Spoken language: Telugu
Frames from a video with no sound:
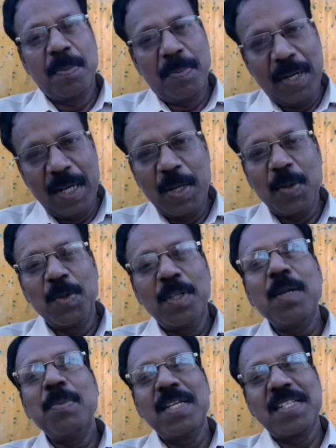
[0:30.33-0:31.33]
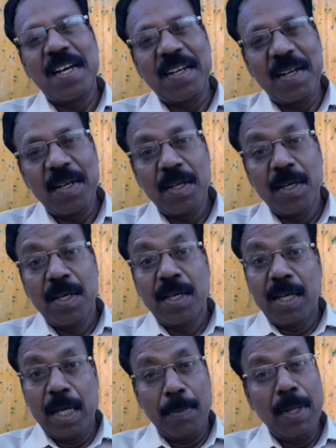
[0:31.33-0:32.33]
భలే ఉందిరా మీ ఛానల్
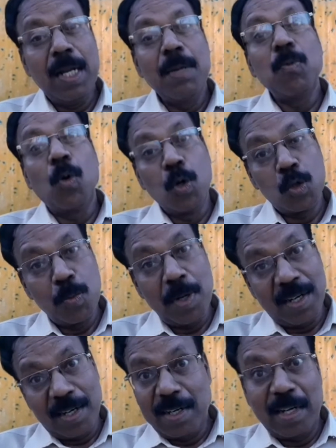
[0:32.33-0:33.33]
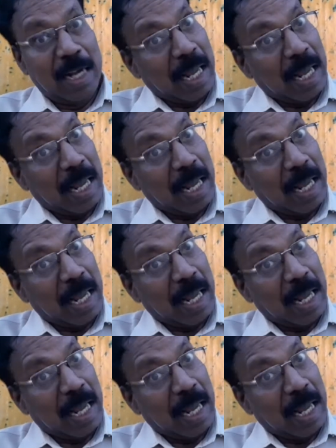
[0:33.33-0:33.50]
ఎమ్మెల్యే గోల్స్ మార్కెటింగ్